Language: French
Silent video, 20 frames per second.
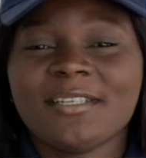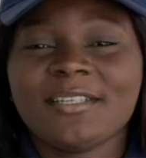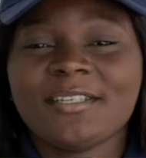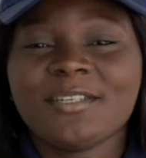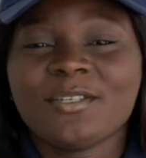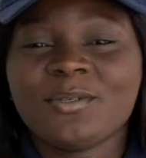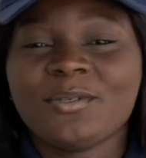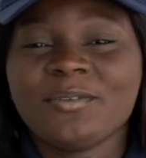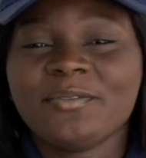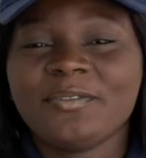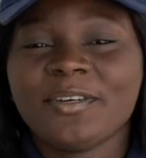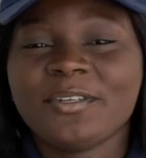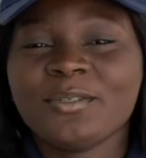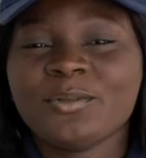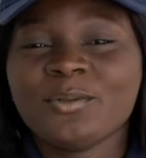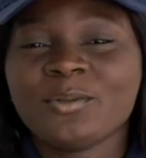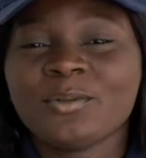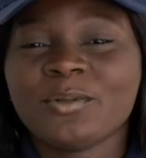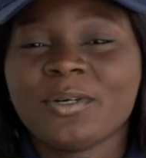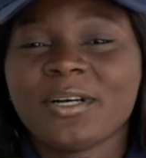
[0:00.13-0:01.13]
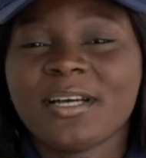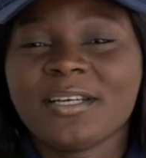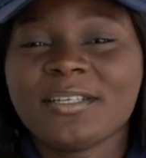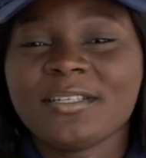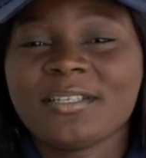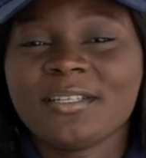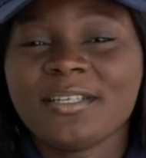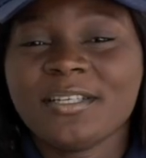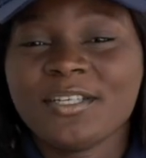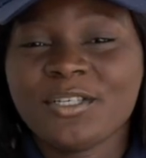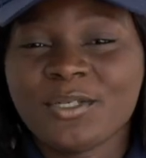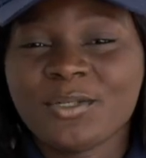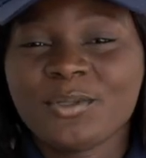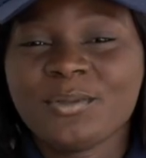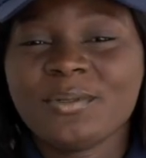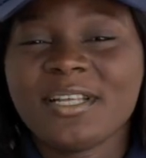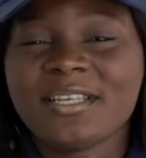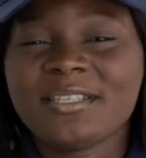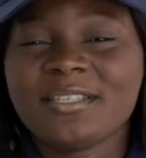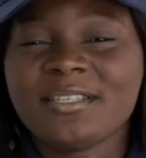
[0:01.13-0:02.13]
Je suis Fanny Rourage et je suis
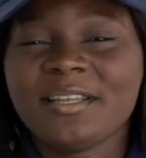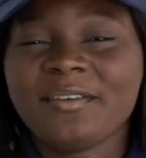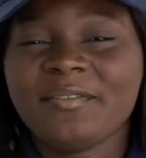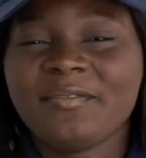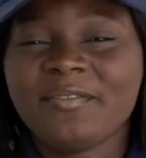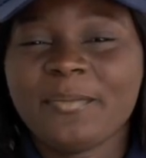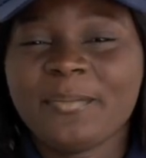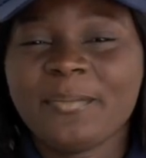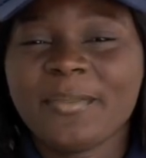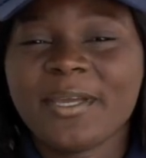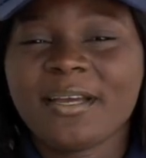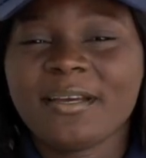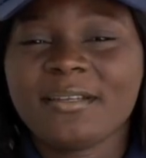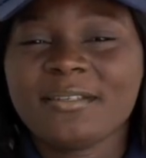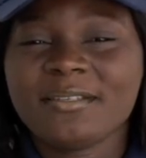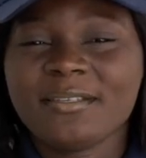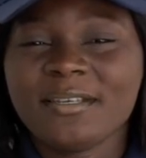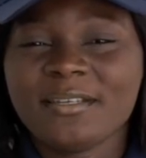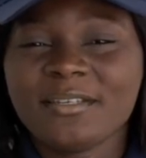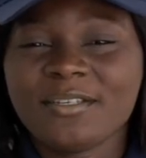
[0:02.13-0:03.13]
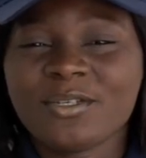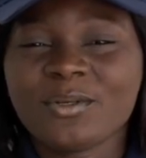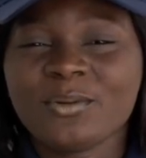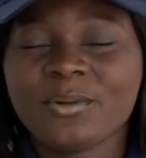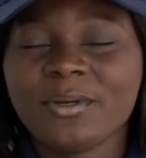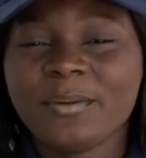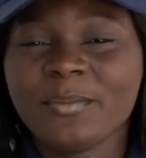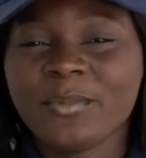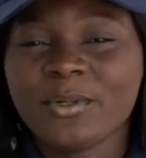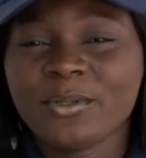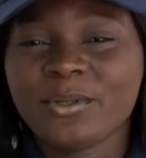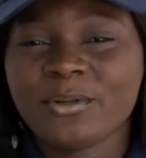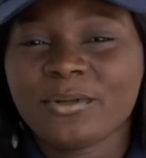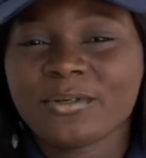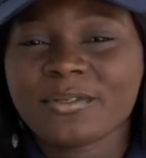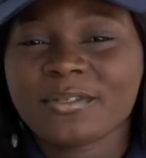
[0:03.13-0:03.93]
la seule femme mécanicienne chez Ola Motors.